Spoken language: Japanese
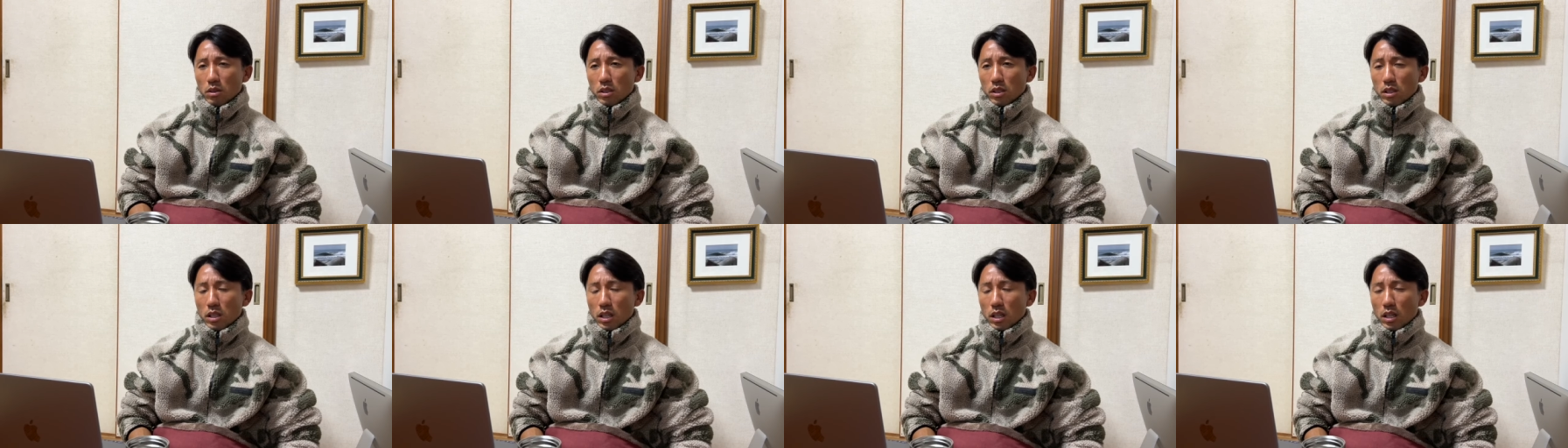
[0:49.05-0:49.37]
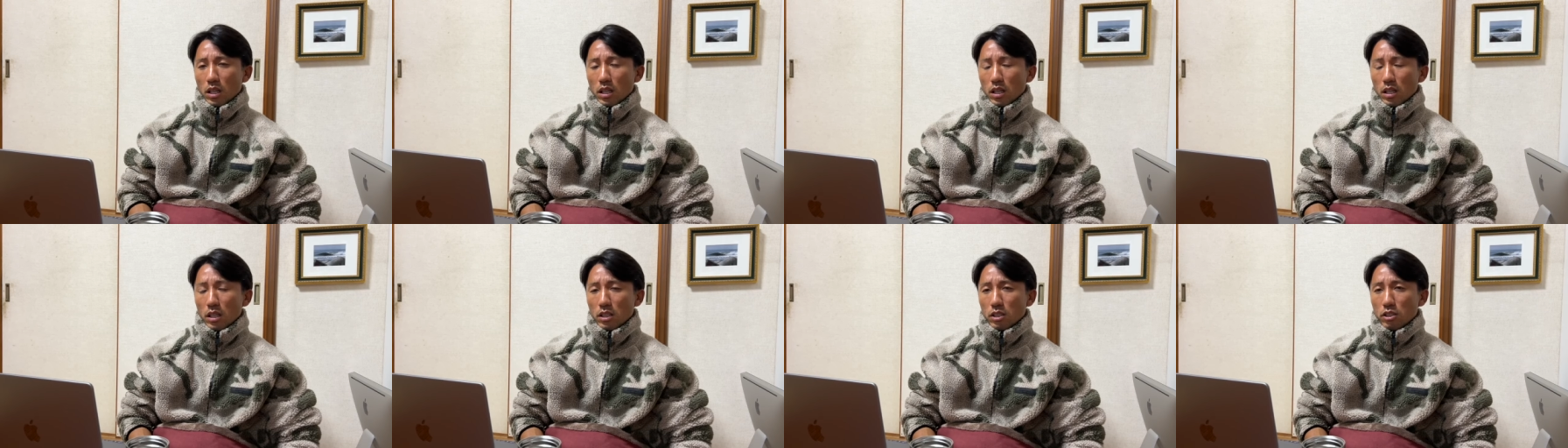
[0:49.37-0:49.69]
いっ
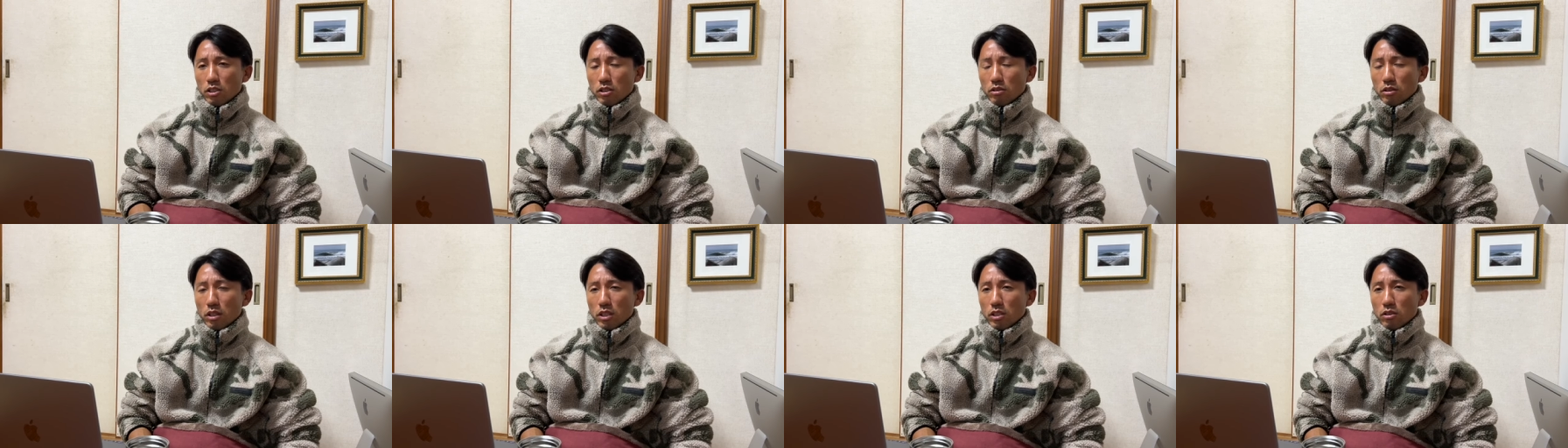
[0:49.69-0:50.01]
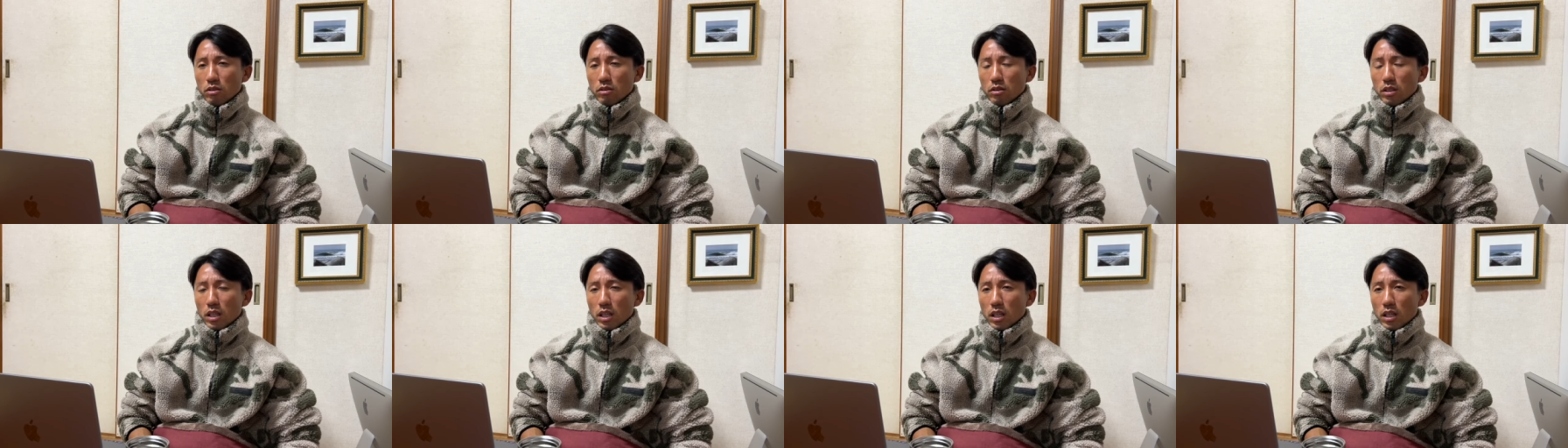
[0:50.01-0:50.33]
た
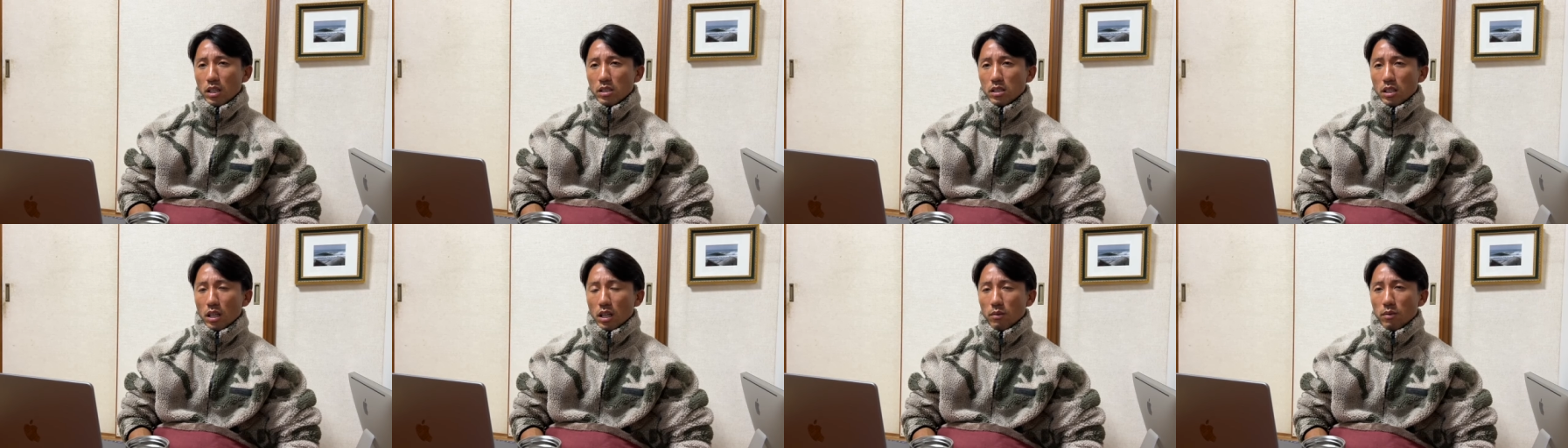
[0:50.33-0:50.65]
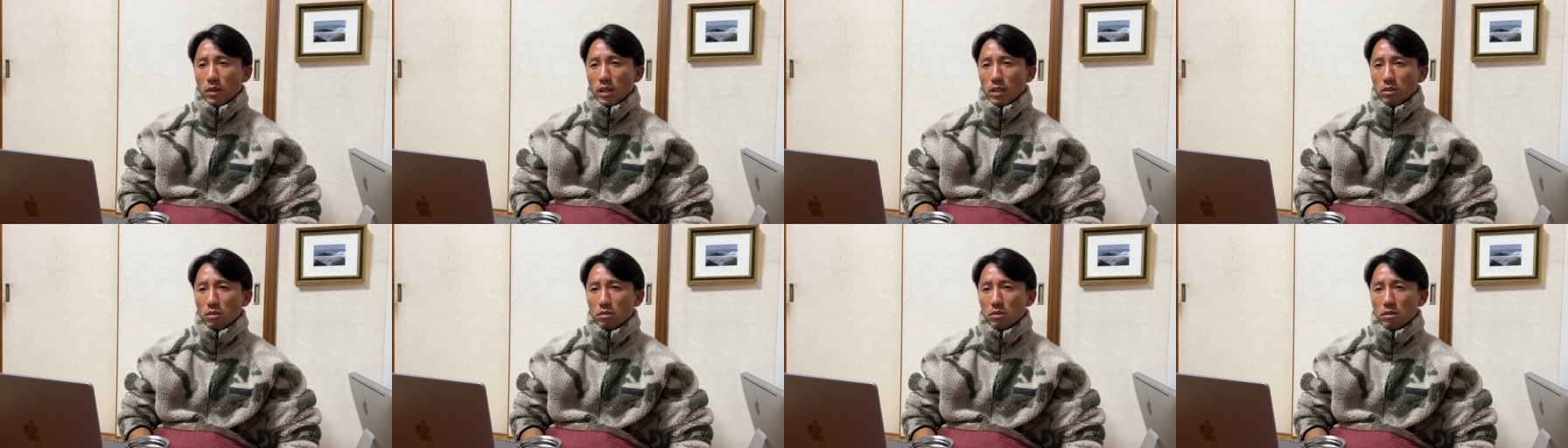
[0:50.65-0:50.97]
シチュエーションで
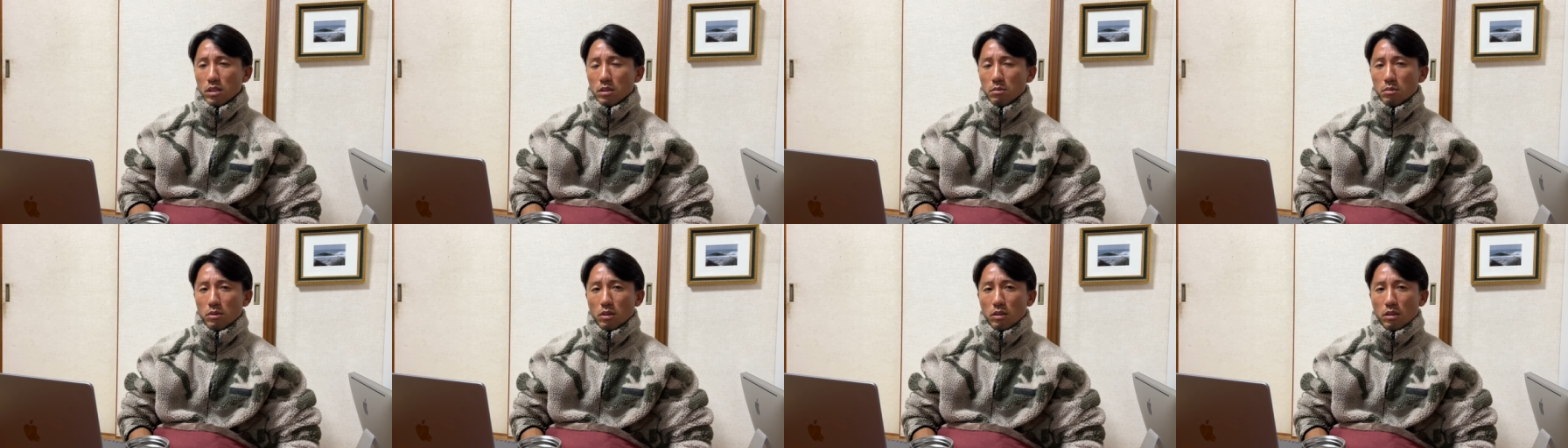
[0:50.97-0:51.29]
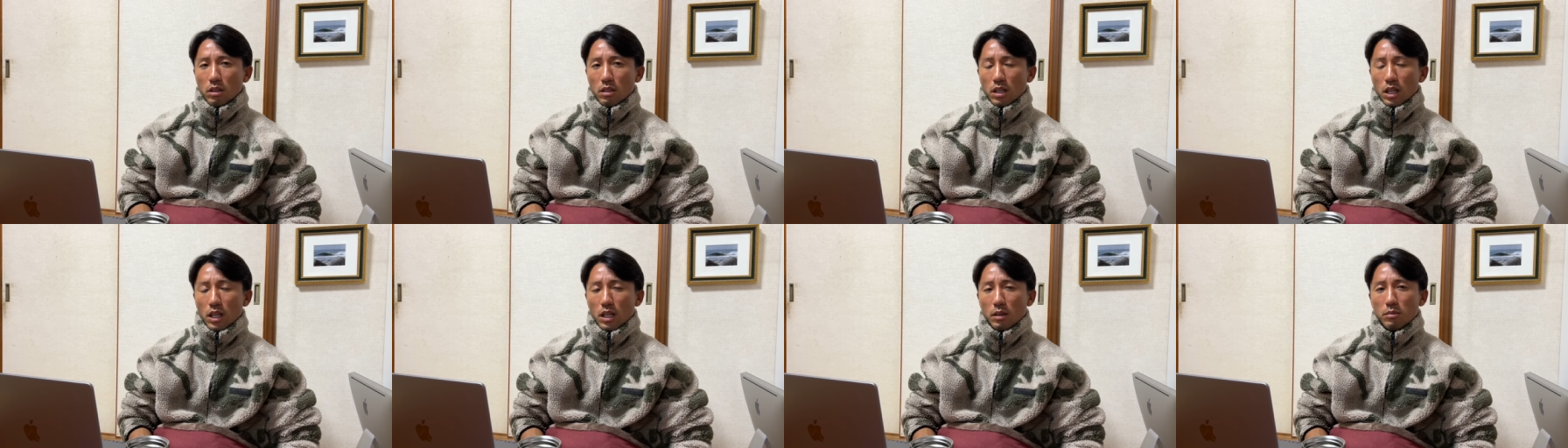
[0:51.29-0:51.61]
サーファーと釣り人が
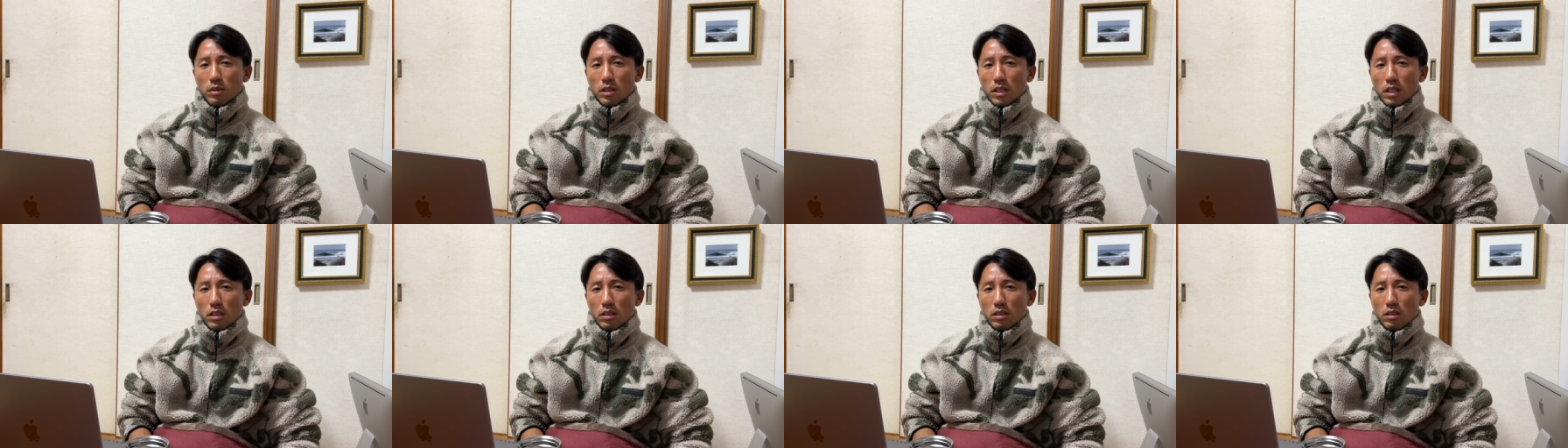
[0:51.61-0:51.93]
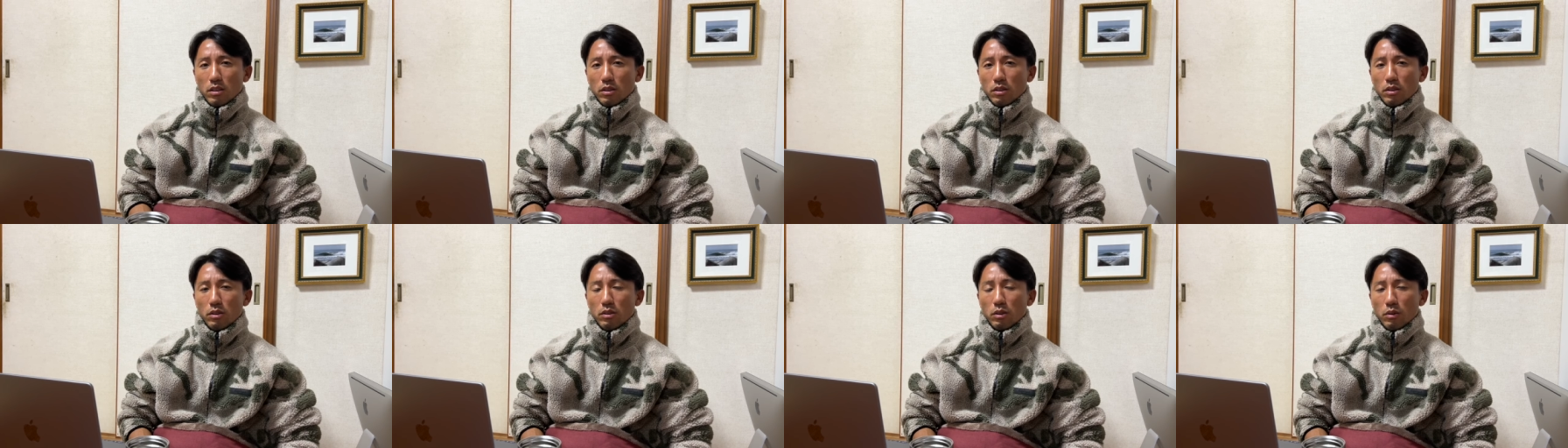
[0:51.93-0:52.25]
絡むかっ
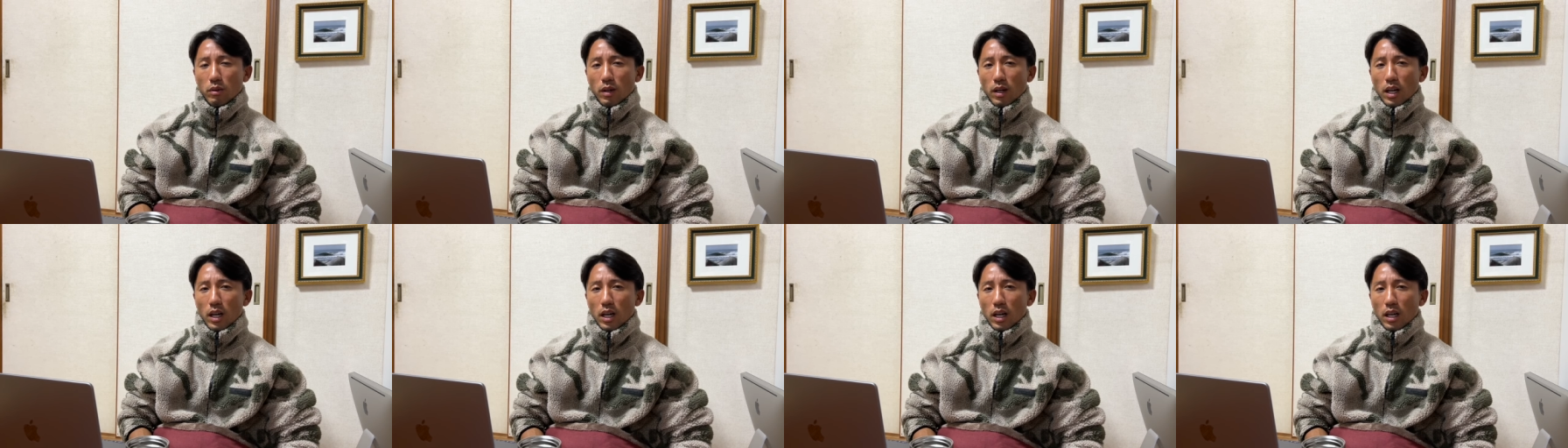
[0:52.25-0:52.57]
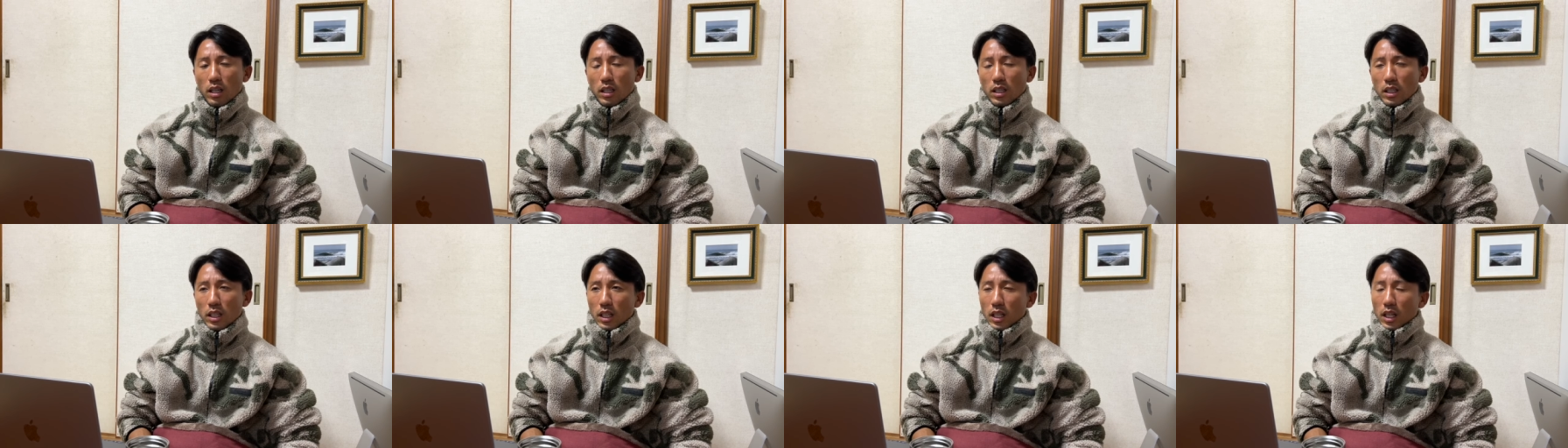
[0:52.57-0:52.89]
ていうのは、